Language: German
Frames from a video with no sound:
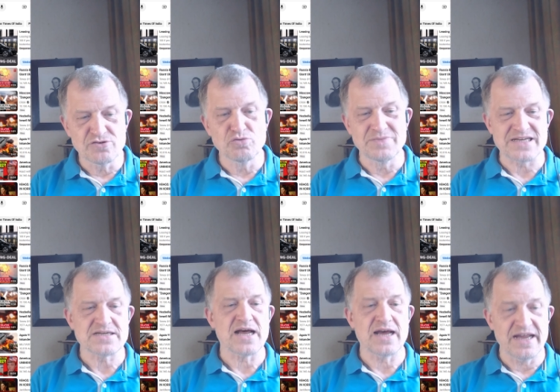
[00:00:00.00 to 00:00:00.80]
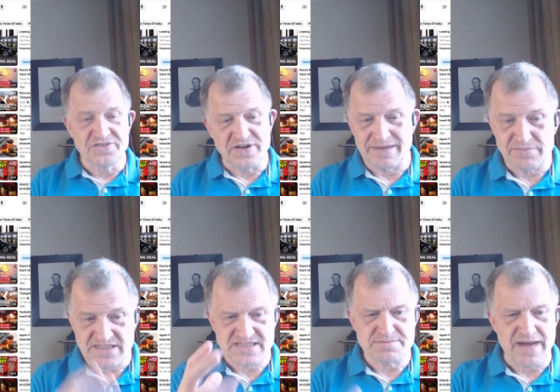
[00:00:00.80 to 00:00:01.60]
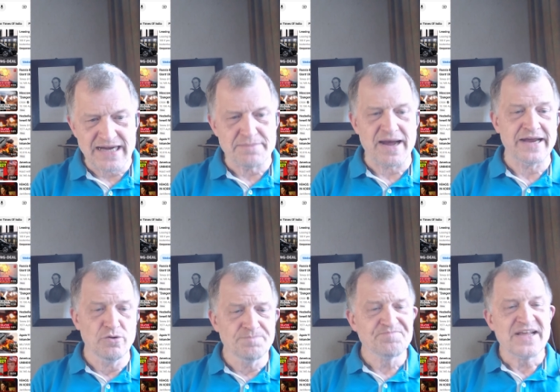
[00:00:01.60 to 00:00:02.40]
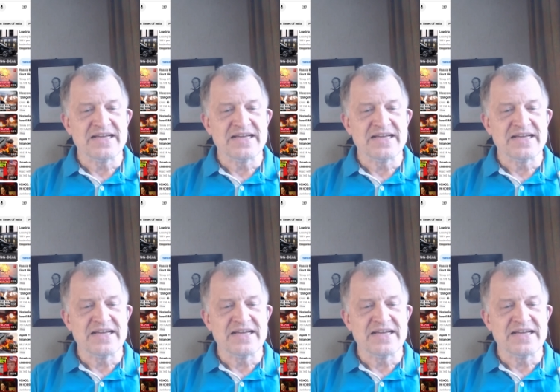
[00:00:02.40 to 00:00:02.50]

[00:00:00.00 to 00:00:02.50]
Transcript: um das einzunehmen. Das ist meine Meinung.